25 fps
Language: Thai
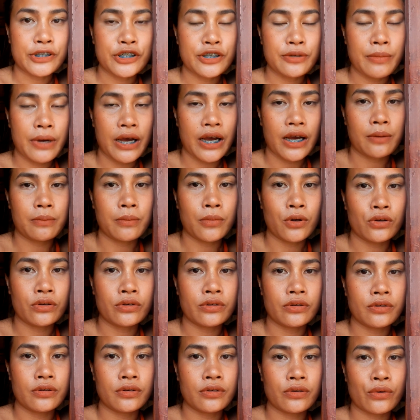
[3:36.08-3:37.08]
ขึ้นมาบ
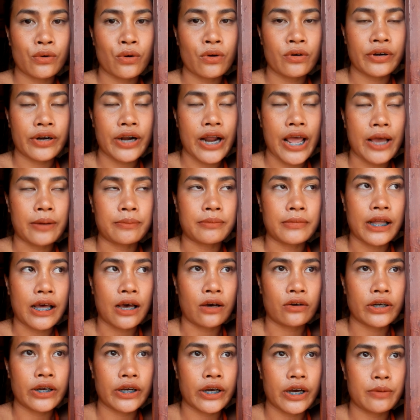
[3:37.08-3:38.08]
นโรงแรม
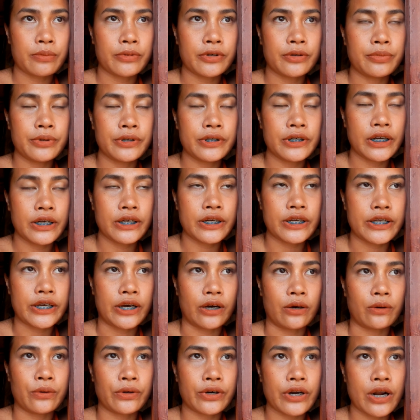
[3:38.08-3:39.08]
แล้วนะคะเพื่อนๆ
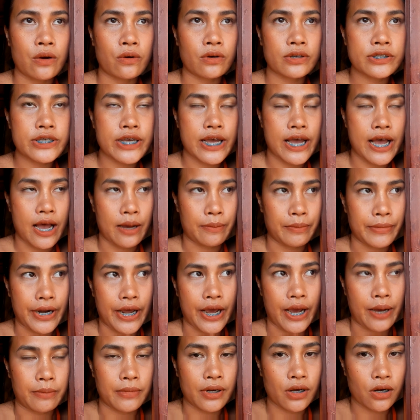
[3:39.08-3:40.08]
เดี๋ยวเราก็จะอาบ
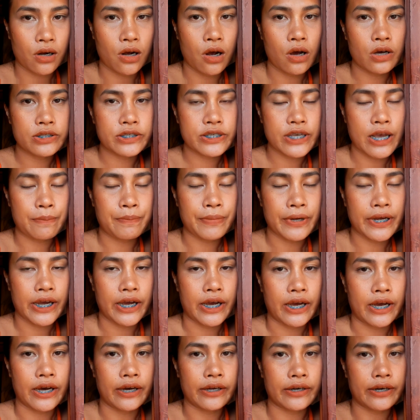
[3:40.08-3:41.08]
น้ำแล้วก็จะไป
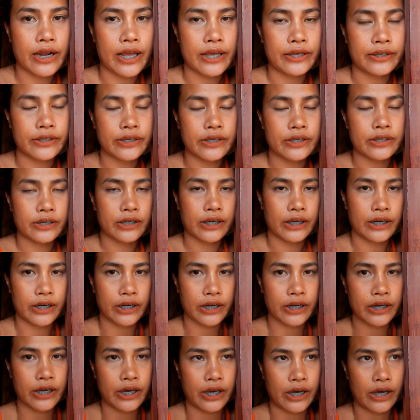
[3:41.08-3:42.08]
หาอะไรกินกัน
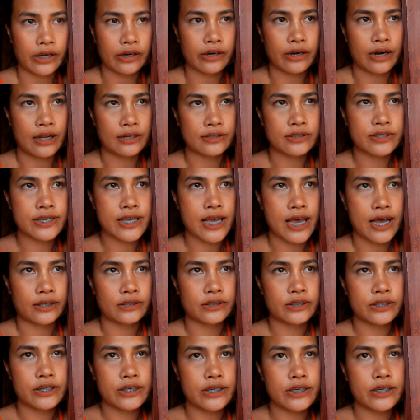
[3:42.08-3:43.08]
นะคะหลังจาก
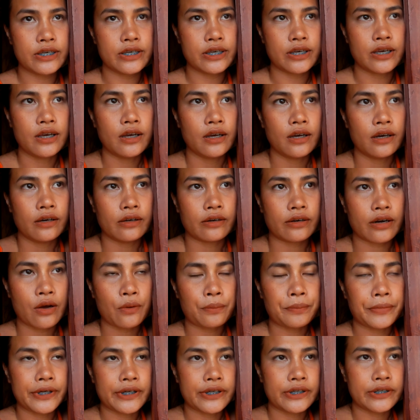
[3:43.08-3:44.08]
ที่
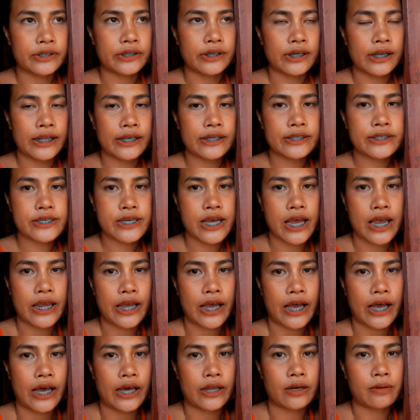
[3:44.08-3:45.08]
เราไปเดินเล่นชาย
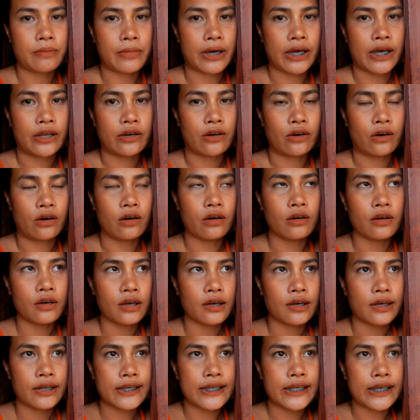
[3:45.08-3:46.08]
หาดมาเนาะ
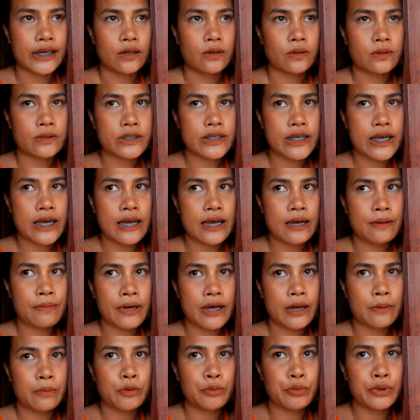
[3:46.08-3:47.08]
เดี๋ยวจะ
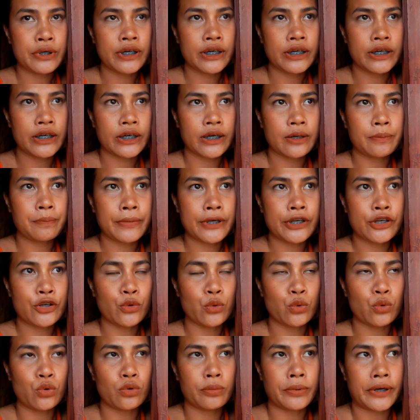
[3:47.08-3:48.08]
พาเพื่อนๆนะคะไป
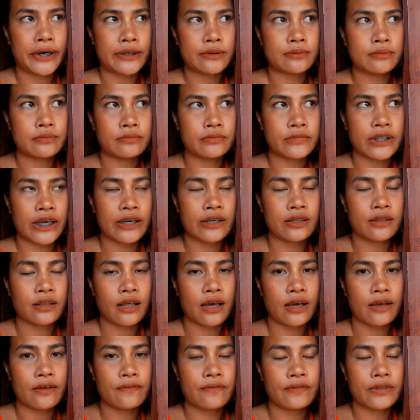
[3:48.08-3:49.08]
ดูแบบไนท์
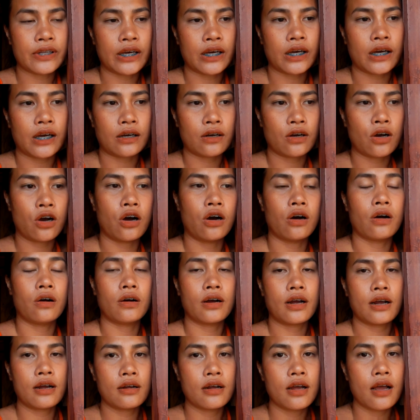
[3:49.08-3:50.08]
ไลฟ์นะคะของ
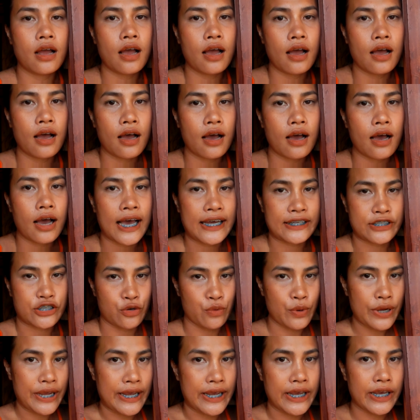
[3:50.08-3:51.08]
หาดเฉว